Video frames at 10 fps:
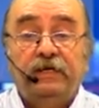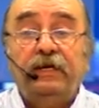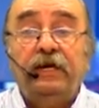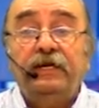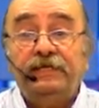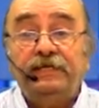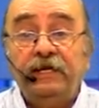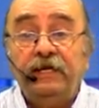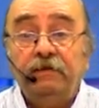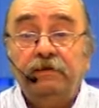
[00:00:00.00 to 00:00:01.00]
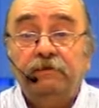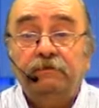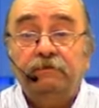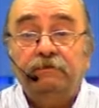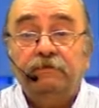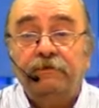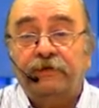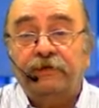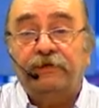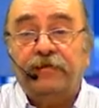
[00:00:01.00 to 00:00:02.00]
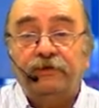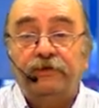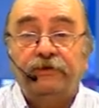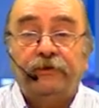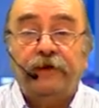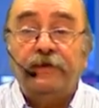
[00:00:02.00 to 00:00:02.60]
Y hay que decir, como recordatorio,